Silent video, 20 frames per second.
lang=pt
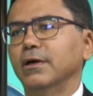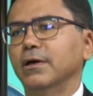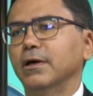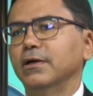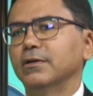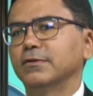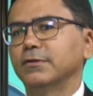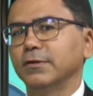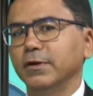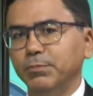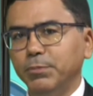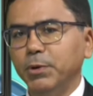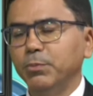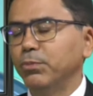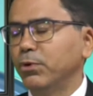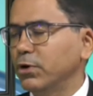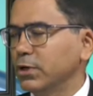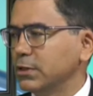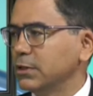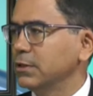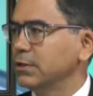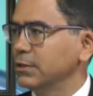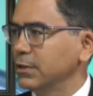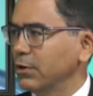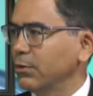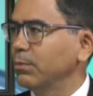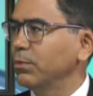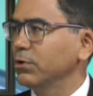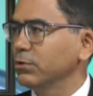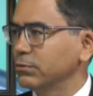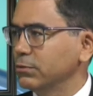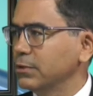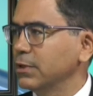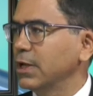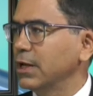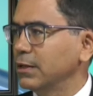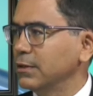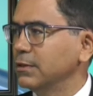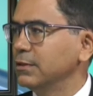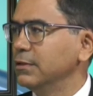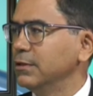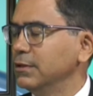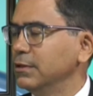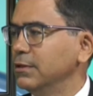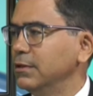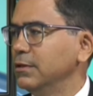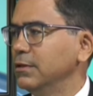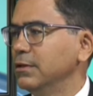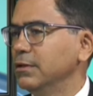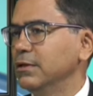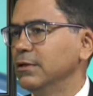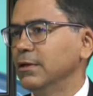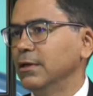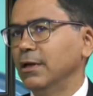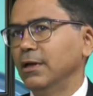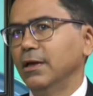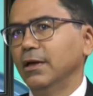É sempre importante a oportunidade de, de